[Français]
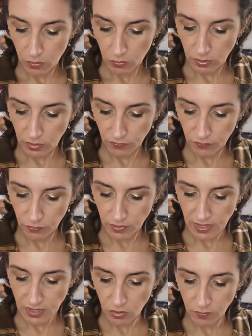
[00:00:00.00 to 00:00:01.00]
Au niveau, il y
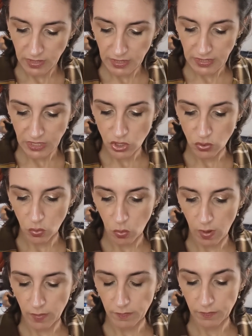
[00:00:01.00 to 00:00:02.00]
a 100 ml je
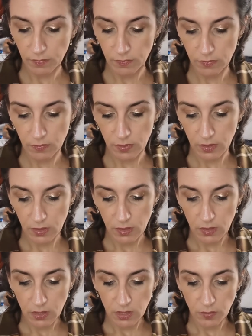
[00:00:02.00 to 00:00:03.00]
crois.
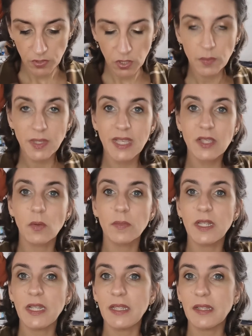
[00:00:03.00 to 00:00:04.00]
Il me semble qu'il y a 100
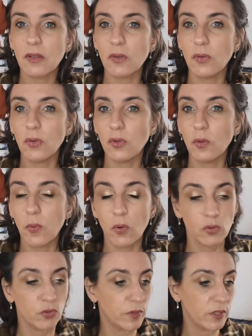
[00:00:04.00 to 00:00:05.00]
ml de,
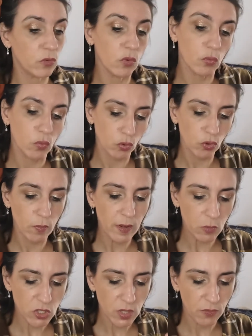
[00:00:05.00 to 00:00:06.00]
produit. Donc bon,
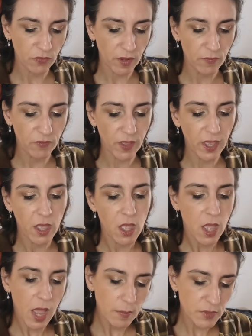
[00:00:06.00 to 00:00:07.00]
normalement, ça va me faire
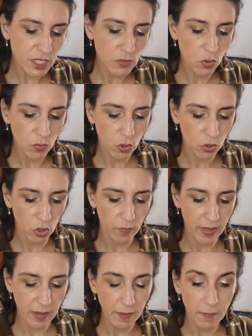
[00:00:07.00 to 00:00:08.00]
un petit moment quand
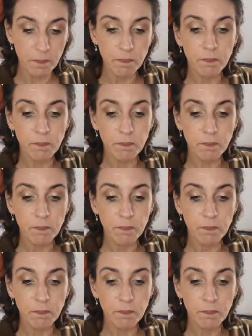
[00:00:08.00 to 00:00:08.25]
même.